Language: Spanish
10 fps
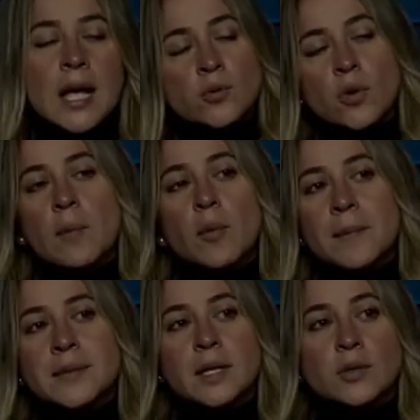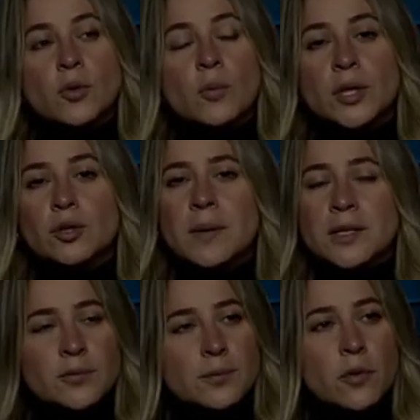Es un campo de investigación un poquito
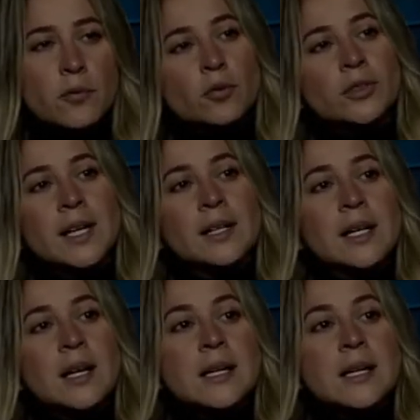más profunda.